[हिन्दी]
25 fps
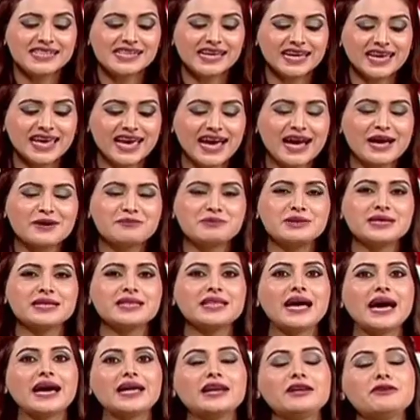देखिए आपकी
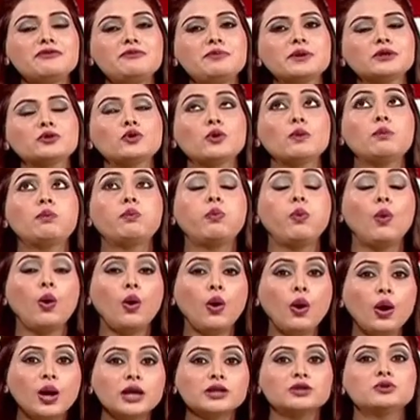तारीफ में तो
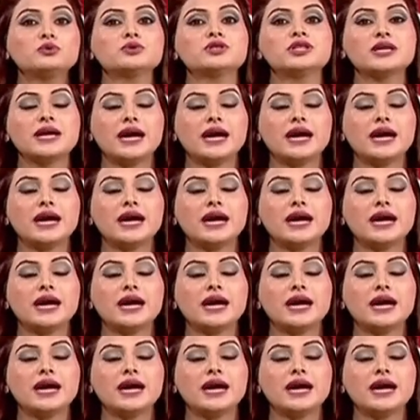बहुत कुछ